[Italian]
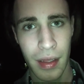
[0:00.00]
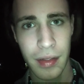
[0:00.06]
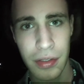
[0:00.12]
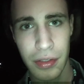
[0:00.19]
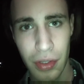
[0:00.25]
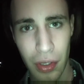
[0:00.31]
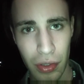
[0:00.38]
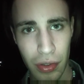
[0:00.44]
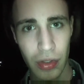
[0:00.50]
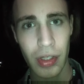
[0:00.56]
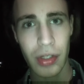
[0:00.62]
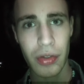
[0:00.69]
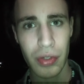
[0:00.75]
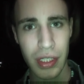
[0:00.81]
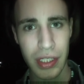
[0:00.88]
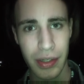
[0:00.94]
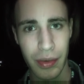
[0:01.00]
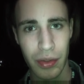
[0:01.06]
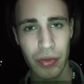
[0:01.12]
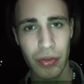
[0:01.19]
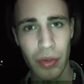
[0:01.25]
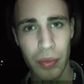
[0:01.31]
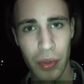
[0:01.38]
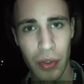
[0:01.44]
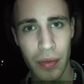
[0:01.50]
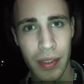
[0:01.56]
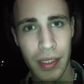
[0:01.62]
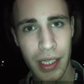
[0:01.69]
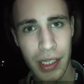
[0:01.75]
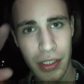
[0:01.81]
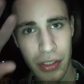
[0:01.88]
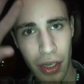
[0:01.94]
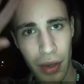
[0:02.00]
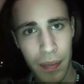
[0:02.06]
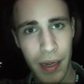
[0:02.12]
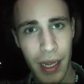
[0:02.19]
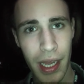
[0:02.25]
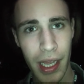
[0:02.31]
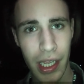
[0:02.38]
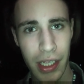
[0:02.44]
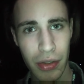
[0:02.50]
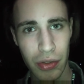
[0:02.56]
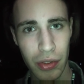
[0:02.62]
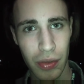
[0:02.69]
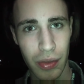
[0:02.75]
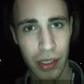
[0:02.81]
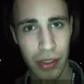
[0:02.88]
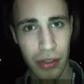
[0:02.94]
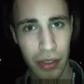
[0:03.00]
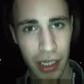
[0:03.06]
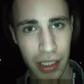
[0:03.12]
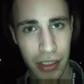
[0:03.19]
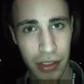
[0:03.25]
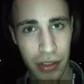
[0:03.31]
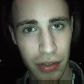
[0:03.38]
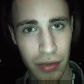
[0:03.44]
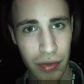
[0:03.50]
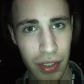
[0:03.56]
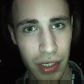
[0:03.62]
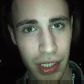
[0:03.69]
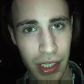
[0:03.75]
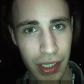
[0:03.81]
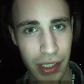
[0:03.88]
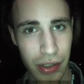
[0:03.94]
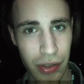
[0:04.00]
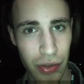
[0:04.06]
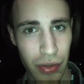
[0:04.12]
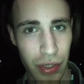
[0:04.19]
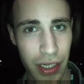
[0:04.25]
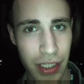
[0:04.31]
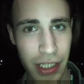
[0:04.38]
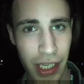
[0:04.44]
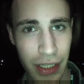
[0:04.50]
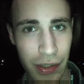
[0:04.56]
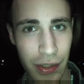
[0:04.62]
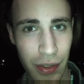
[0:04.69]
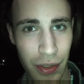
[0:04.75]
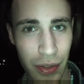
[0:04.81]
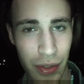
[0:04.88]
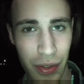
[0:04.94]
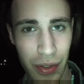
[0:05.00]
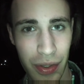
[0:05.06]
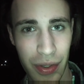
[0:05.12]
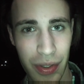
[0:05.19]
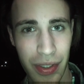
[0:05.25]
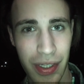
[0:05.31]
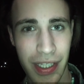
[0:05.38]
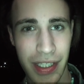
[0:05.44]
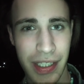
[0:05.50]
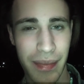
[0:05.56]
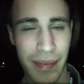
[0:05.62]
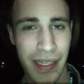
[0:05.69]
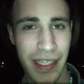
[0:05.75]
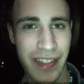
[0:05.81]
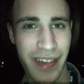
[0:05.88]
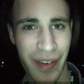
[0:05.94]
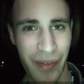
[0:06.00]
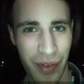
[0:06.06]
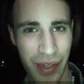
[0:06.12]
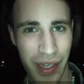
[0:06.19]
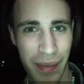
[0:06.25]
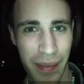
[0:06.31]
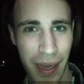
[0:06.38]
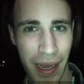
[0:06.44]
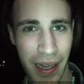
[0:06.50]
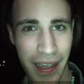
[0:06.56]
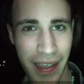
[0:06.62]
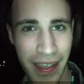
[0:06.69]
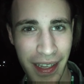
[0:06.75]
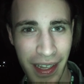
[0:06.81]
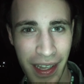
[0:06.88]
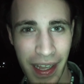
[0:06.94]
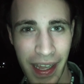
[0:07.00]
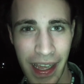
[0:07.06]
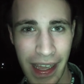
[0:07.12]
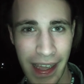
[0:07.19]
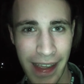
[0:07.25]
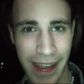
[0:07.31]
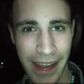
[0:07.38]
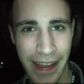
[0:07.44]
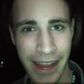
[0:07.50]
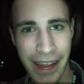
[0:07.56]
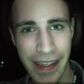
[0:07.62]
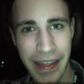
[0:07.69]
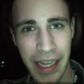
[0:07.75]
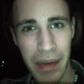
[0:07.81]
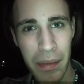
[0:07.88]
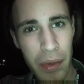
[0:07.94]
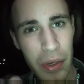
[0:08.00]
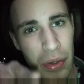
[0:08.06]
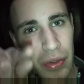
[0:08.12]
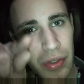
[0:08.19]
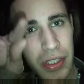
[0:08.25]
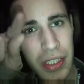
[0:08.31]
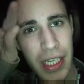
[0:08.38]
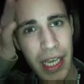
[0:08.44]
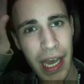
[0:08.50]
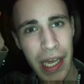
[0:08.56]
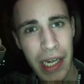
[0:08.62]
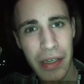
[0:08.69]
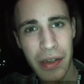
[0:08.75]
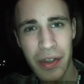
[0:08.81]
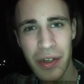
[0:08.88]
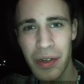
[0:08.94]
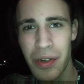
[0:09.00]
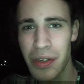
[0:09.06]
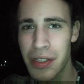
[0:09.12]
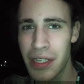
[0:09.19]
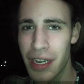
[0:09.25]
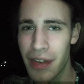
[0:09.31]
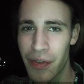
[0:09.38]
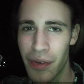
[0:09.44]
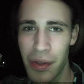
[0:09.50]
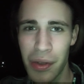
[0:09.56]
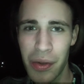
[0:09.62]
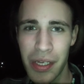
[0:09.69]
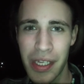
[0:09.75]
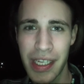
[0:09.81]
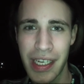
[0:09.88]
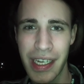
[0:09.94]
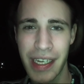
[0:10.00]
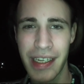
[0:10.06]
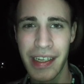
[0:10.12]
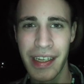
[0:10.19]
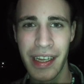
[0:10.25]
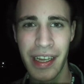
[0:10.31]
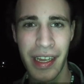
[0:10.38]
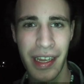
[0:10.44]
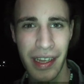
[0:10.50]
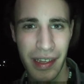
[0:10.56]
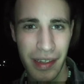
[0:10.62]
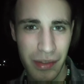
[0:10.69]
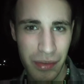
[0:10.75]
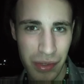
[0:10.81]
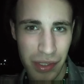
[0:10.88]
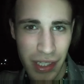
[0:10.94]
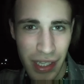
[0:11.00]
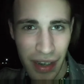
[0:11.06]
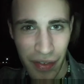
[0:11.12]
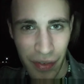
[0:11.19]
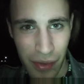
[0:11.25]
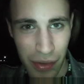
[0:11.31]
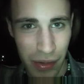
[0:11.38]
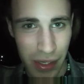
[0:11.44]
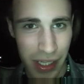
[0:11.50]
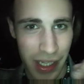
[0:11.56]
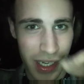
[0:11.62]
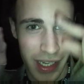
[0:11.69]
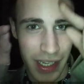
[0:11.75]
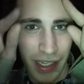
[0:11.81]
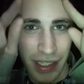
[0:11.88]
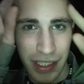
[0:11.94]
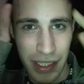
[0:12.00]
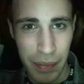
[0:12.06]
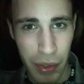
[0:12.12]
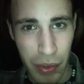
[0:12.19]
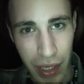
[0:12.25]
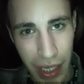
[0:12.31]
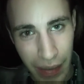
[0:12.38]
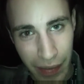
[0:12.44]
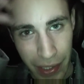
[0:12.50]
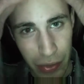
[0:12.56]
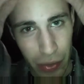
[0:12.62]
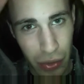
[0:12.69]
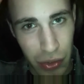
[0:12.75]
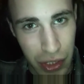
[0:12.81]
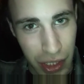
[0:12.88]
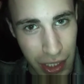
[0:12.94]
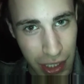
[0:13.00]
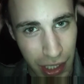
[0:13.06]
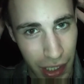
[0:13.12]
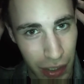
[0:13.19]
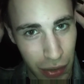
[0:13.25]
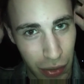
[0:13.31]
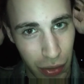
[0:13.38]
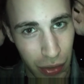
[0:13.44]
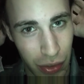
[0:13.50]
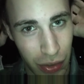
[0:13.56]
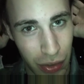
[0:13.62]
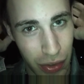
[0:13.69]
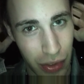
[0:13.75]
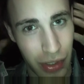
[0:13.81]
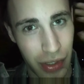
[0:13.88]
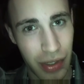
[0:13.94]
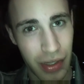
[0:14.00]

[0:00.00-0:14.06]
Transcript: Sotto è, diciamo, è tutto blu, mentre sopra è tutto quanto grigio, sul grigetto che sembra di stare in fondo al mare, e dal blu si ergono delle foglioline, tutte delle foglioline, tipo quelle che aveva Giulio Cesare attorno,